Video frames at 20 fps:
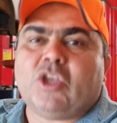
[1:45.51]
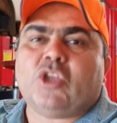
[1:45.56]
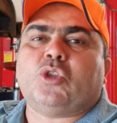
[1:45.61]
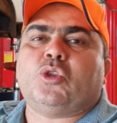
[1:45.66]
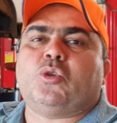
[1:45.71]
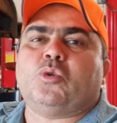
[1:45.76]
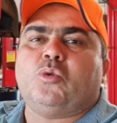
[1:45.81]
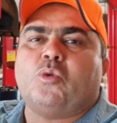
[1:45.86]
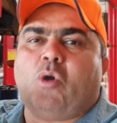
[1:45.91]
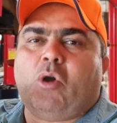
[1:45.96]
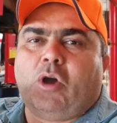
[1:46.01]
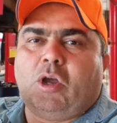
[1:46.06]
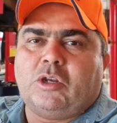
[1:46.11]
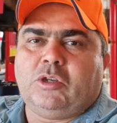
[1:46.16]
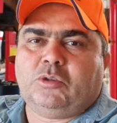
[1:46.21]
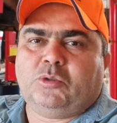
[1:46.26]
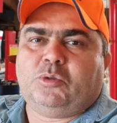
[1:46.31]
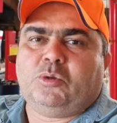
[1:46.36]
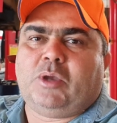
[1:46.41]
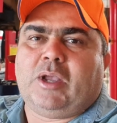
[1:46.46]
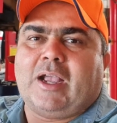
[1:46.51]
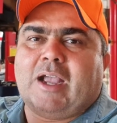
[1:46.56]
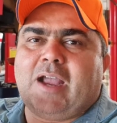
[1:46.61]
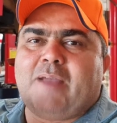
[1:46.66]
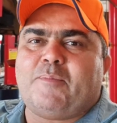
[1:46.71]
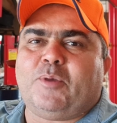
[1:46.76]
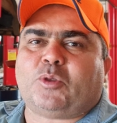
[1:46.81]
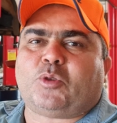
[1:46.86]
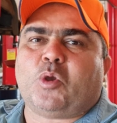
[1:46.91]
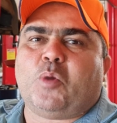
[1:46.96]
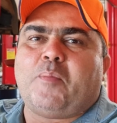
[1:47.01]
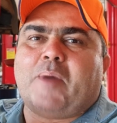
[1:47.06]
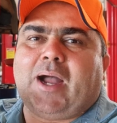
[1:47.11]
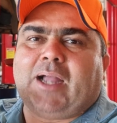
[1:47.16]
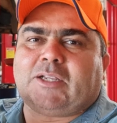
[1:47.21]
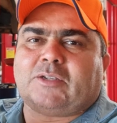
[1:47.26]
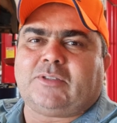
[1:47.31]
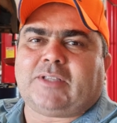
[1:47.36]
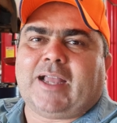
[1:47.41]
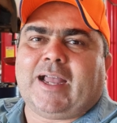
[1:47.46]
do óleo do câmbio
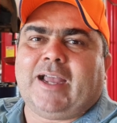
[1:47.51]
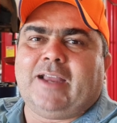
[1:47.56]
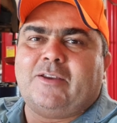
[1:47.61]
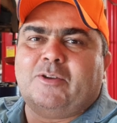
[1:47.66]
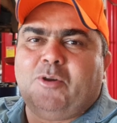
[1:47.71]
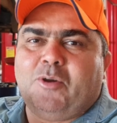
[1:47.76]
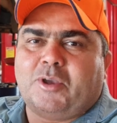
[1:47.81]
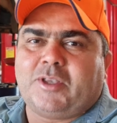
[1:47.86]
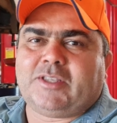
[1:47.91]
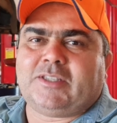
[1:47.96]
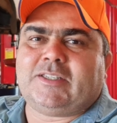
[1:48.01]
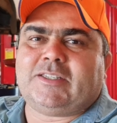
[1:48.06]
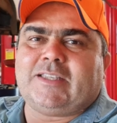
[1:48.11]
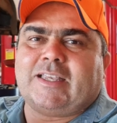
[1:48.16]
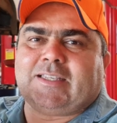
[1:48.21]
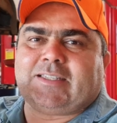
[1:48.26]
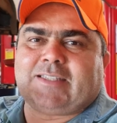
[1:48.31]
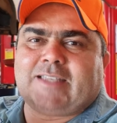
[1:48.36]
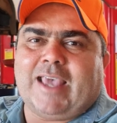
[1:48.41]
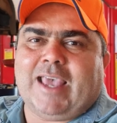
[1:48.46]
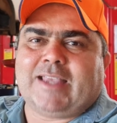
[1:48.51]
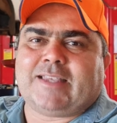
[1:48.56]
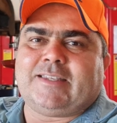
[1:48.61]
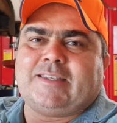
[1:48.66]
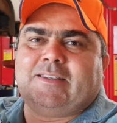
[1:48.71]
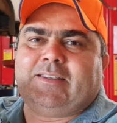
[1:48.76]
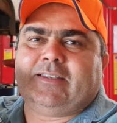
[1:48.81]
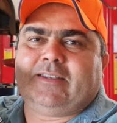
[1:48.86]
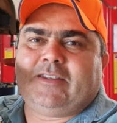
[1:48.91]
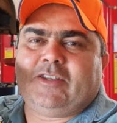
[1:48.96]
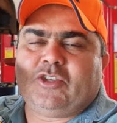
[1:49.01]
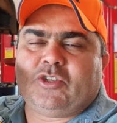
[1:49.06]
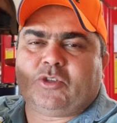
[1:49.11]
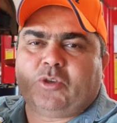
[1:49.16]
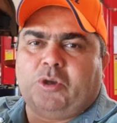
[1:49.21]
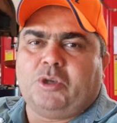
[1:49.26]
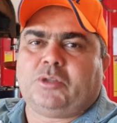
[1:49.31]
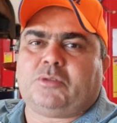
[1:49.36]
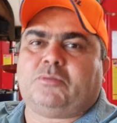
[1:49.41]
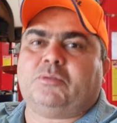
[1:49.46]
automático da Hilux 17,
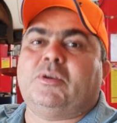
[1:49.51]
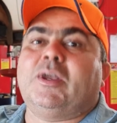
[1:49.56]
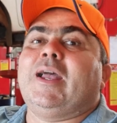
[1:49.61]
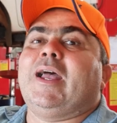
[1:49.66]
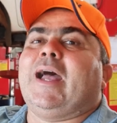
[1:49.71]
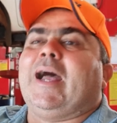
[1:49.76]
18,